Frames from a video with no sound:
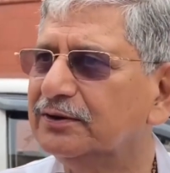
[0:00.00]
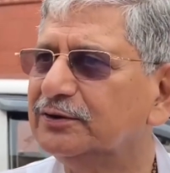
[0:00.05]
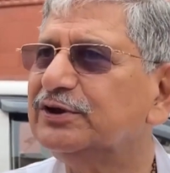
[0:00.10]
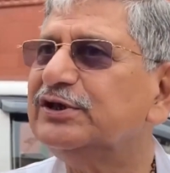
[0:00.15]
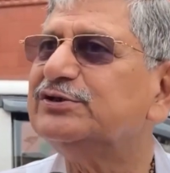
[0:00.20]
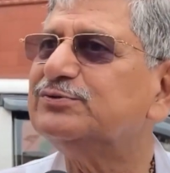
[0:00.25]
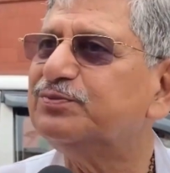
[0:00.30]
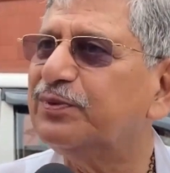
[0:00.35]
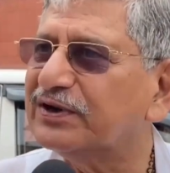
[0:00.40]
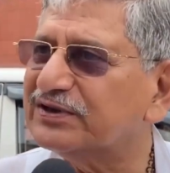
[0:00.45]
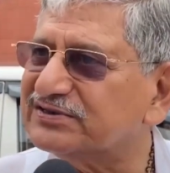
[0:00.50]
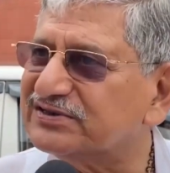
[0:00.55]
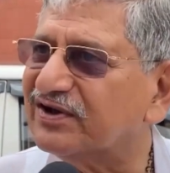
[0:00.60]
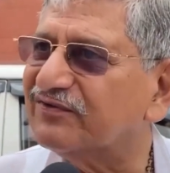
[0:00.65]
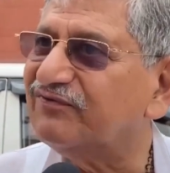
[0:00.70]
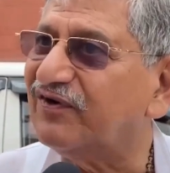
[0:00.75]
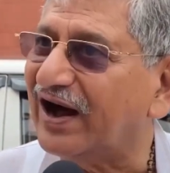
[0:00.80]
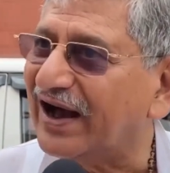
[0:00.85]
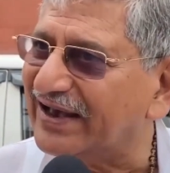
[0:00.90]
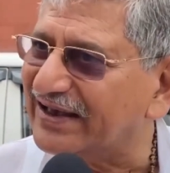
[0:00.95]
इस पर
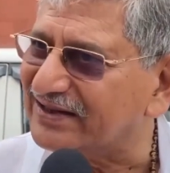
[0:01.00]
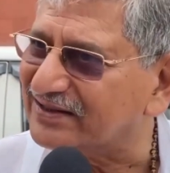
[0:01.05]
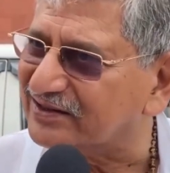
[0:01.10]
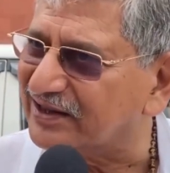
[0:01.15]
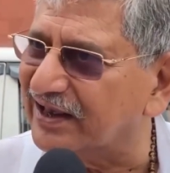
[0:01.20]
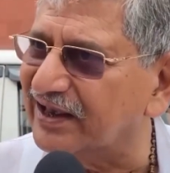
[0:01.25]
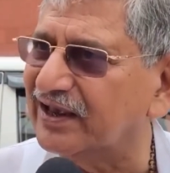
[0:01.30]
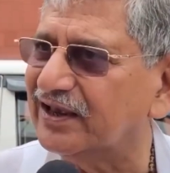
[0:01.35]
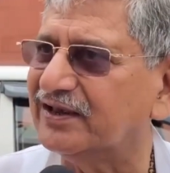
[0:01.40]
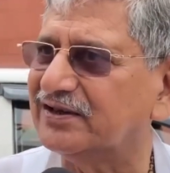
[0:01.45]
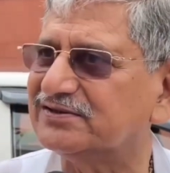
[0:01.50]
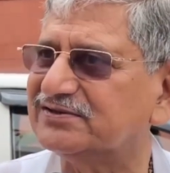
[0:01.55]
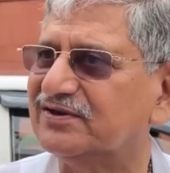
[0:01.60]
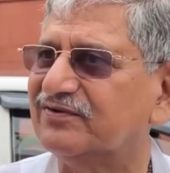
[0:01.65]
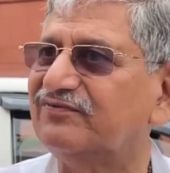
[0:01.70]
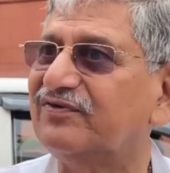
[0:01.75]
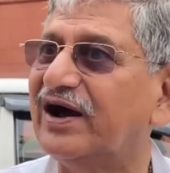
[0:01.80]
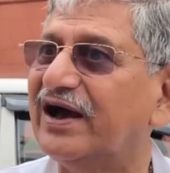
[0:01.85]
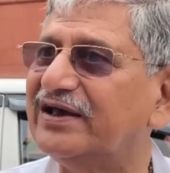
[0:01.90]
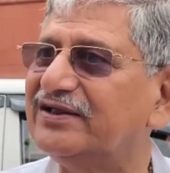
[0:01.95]
सफाई दें
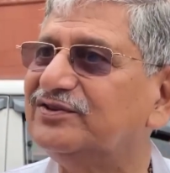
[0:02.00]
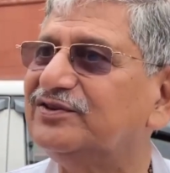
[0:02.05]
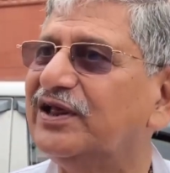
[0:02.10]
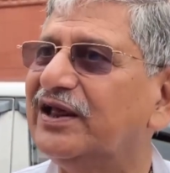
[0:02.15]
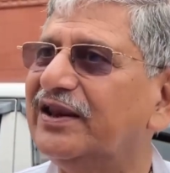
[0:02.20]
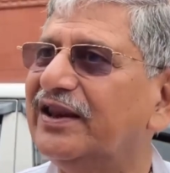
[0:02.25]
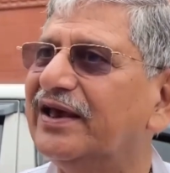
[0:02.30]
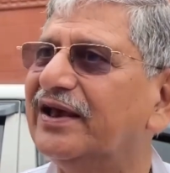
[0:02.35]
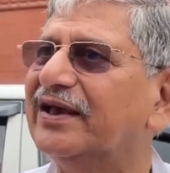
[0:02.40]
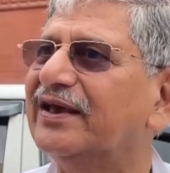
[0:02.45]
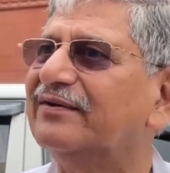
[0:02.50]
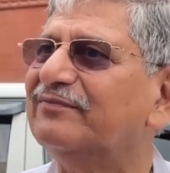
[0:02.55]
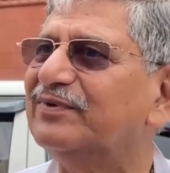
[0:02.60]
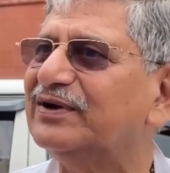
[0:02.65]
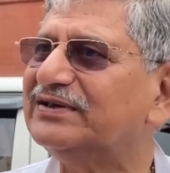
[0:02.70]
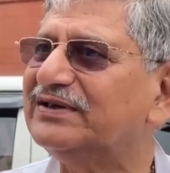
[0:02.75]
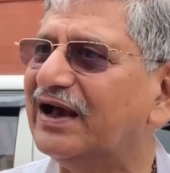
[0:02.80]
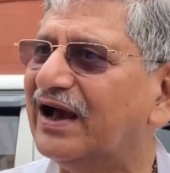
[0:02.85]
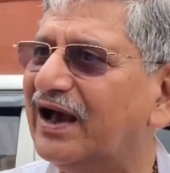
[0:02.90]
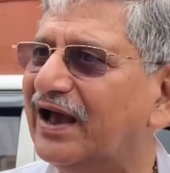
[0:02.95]
सफाई देने के
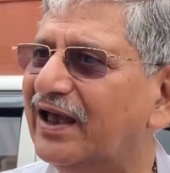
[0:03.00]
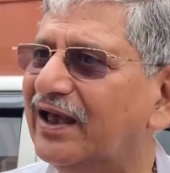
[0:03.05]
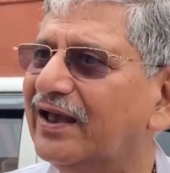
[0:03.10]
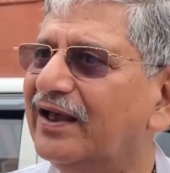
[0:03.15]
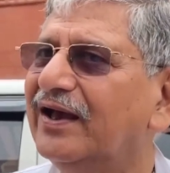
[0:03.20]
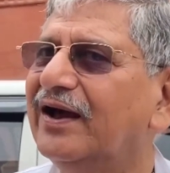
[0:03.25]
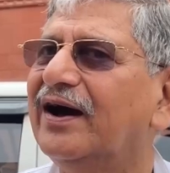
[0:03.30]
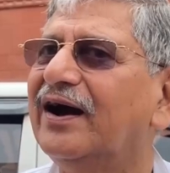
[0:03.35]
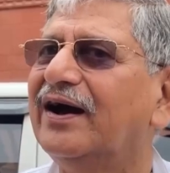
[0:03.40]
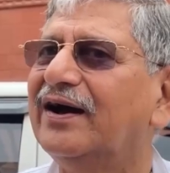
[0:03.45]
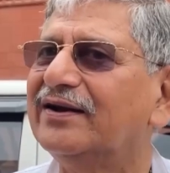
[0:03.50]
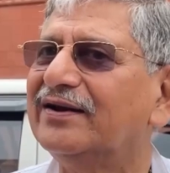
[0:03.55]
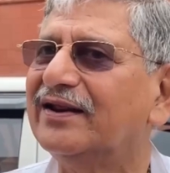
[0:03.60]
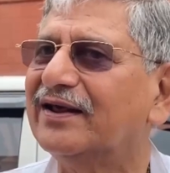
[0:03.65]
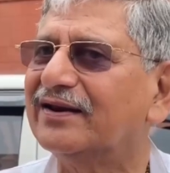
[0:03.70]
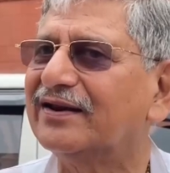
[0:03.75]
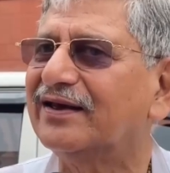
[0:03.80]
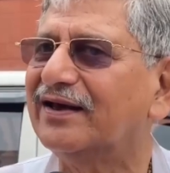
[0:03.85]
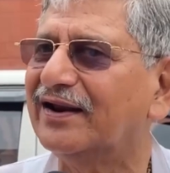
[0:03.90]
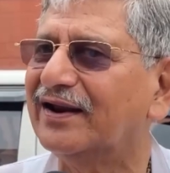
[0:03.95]
बजाय
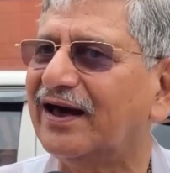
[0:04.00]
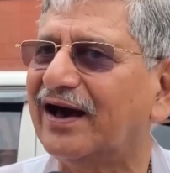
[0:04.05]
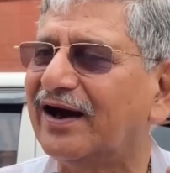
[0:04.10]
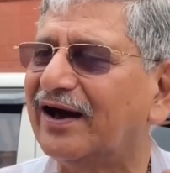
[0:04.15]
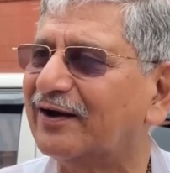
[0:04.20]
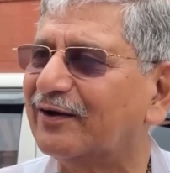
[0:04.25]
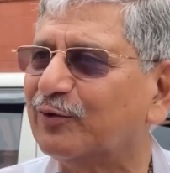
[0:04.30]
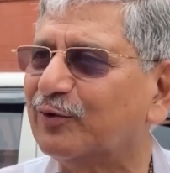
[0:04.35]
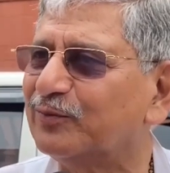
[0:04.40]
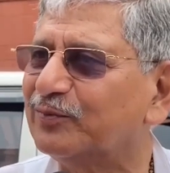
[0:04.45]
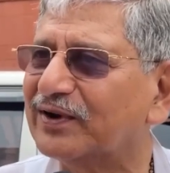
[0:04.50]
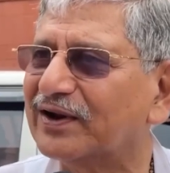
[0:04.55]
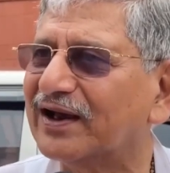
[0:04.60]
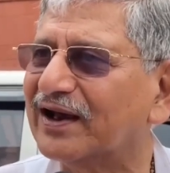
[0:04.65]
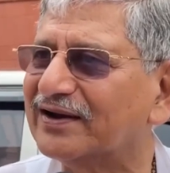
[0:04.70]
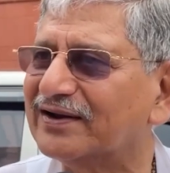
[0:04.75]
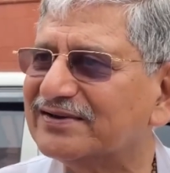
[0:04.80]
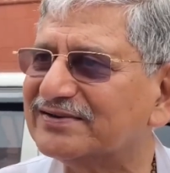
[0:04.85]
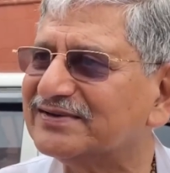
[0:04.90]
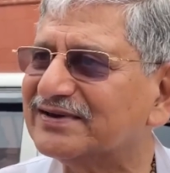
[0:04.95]
अनर्गल आरोप
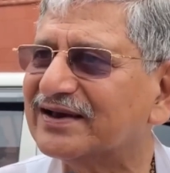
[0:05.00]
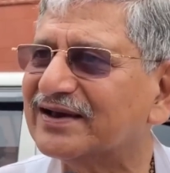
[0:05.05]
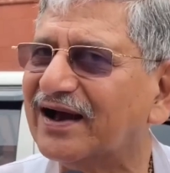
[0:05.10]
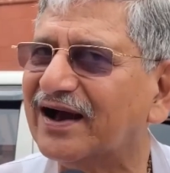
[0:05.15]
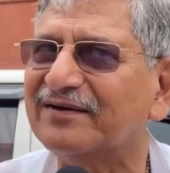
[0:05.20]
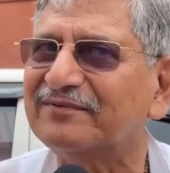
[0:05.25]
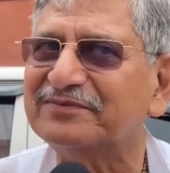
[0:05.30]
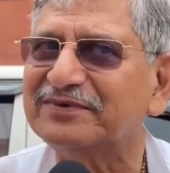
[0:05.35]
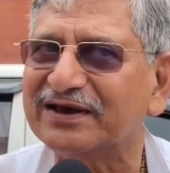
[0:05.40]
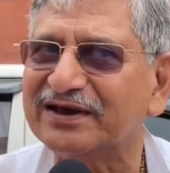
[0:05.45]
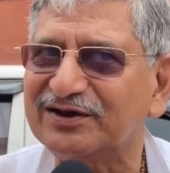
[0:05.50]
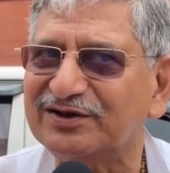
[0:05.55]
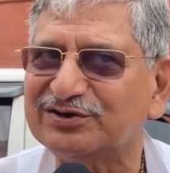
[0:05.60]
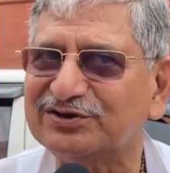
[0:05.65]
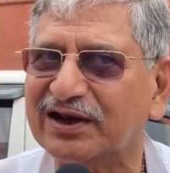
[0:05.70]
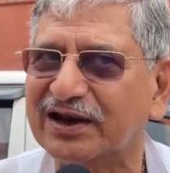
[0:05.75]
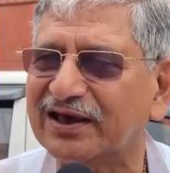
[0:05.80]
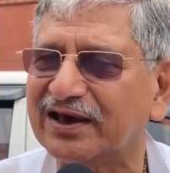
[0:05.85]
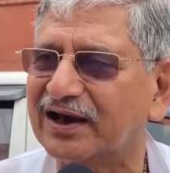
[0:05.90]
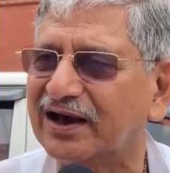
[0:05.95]
लगाने से काम नहीं
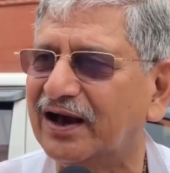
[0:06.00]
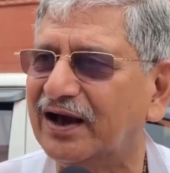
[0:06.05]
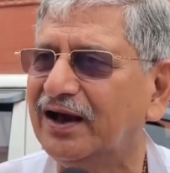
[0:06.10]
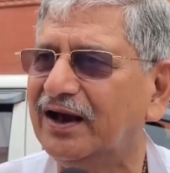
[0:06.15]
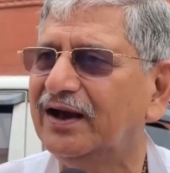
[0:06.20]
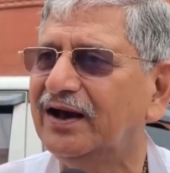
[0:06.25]
चलेगा